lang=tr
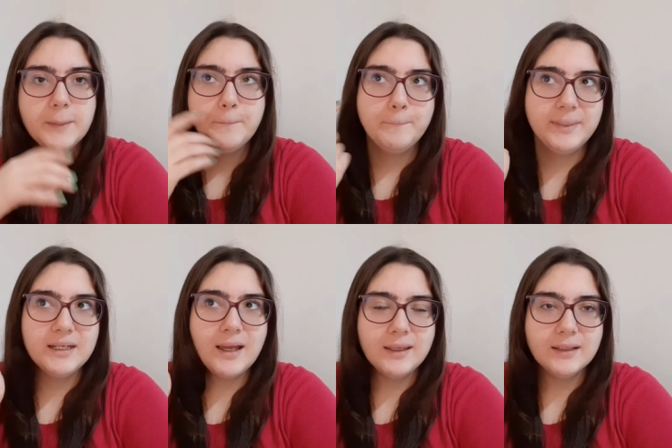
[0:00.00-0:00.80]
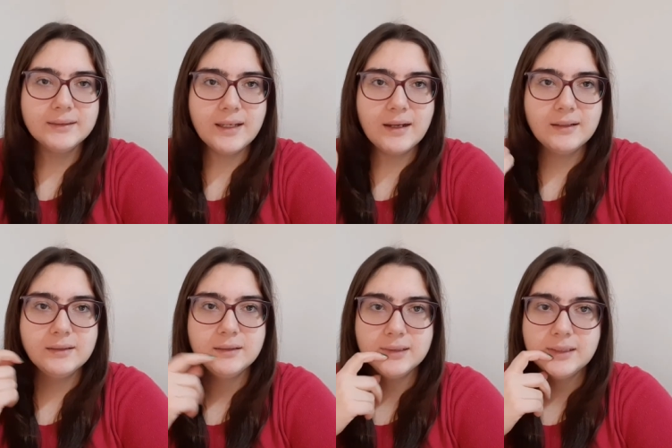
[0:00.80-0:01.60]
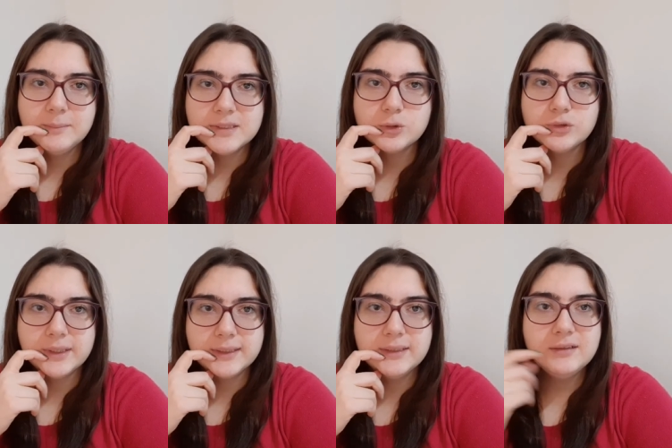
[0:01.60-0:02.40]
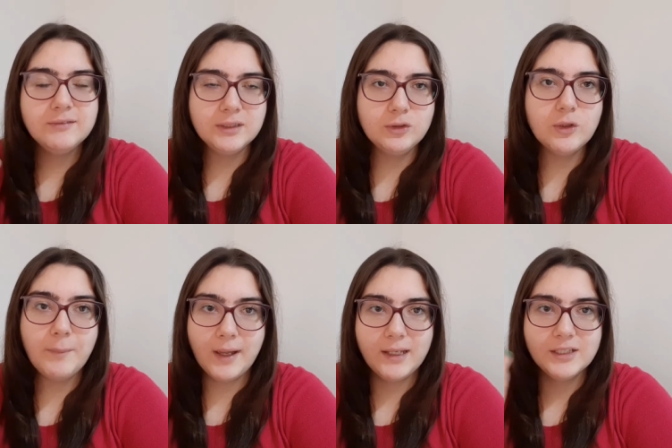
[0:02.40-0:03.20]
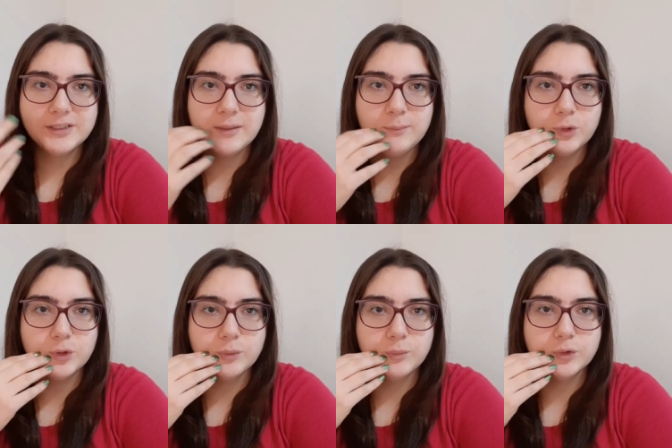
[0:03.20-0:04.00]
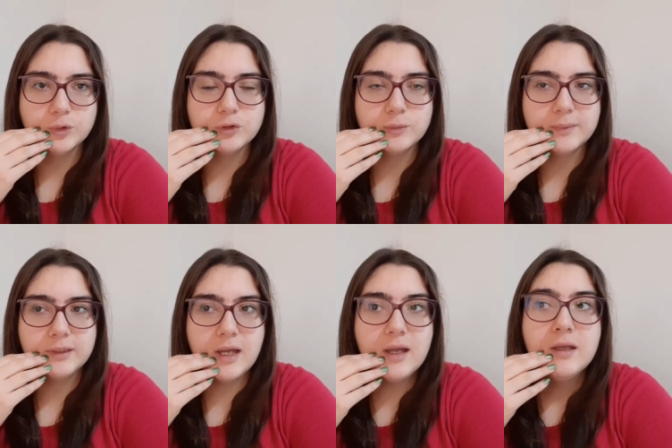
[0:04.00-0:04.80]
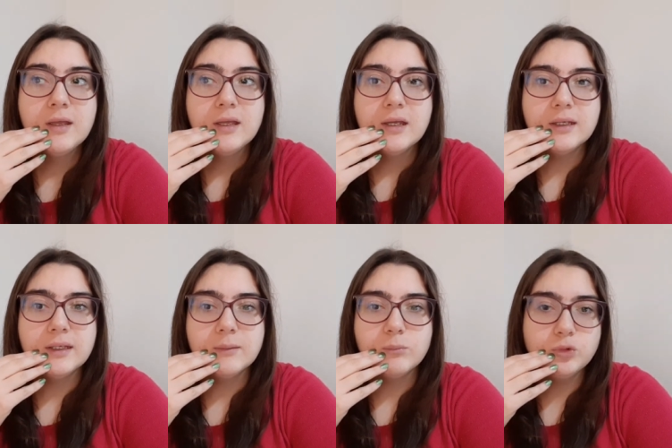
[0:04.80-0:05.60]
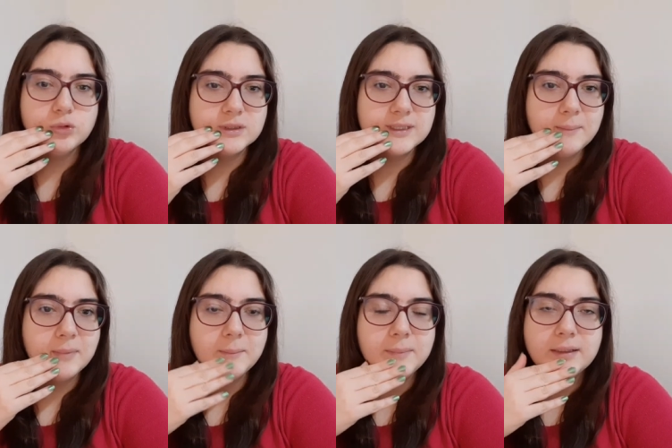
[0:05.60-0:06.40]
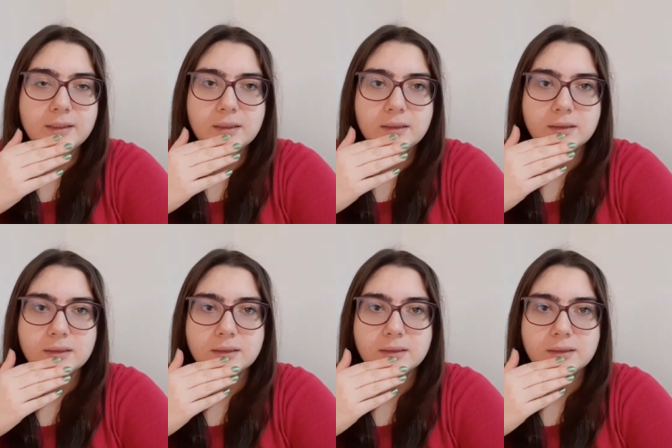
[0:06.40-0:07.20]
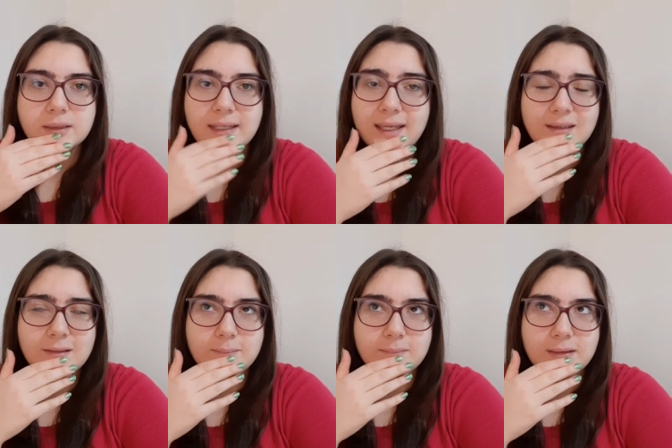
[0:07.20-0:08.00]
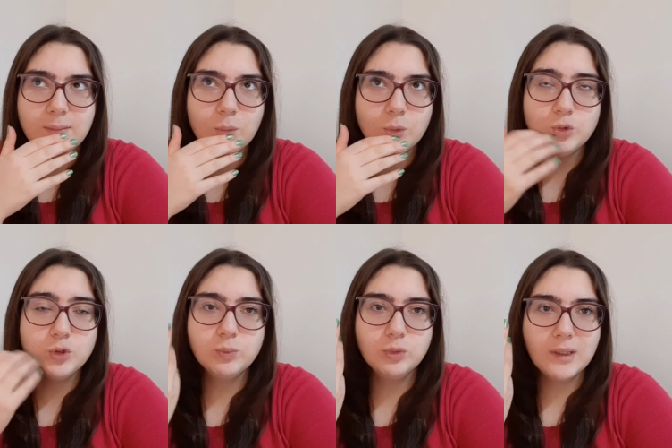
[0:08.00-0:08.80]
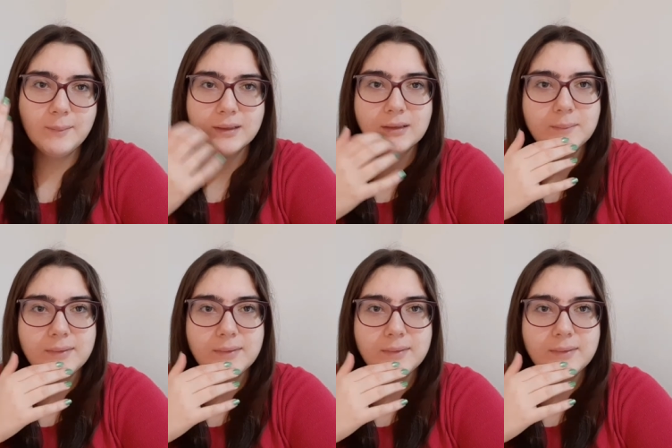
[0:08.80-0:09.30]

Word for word: Bir ay kadarlık bir süredir video paylaşamıyorum YouTube'da. Ee, bunun sebebi e, kendimde o gücü bulamadım.